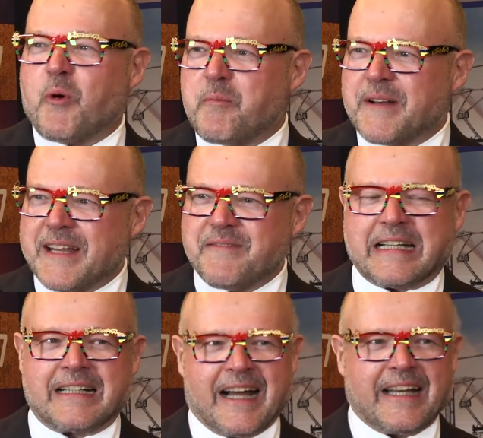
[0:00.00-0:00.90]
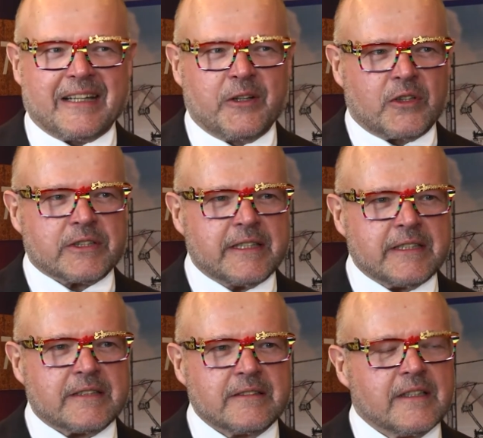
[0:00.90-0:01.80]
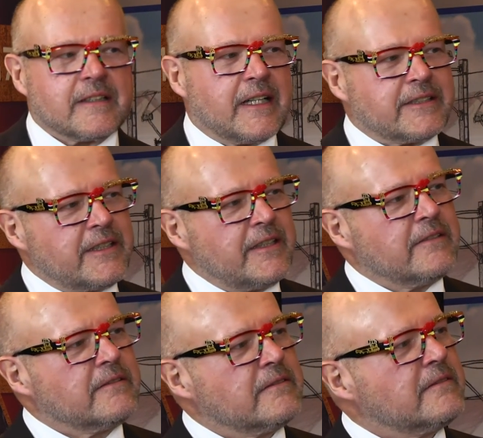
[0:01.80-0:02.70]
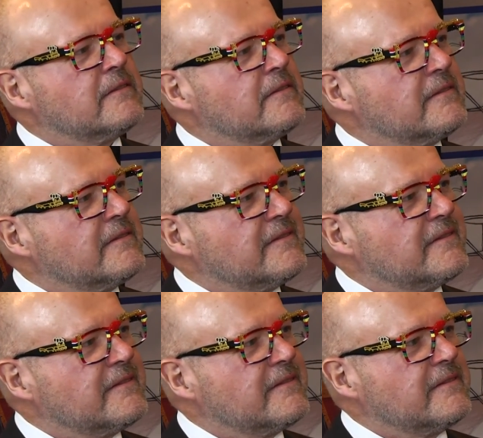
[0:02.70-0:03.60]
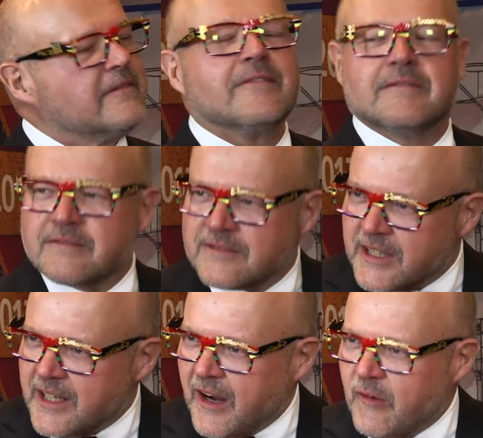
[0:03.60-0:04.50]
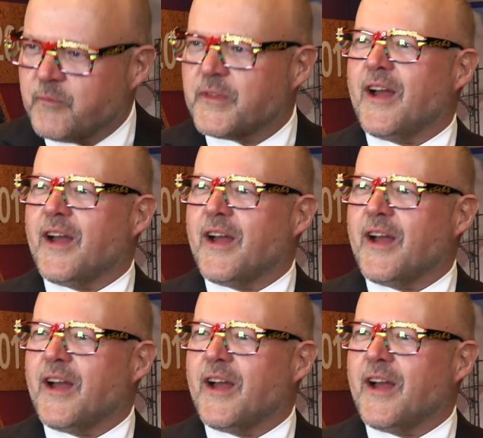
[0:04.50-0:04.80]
Problem mit kleinen Loks ist, dass sie klein sind. Genau.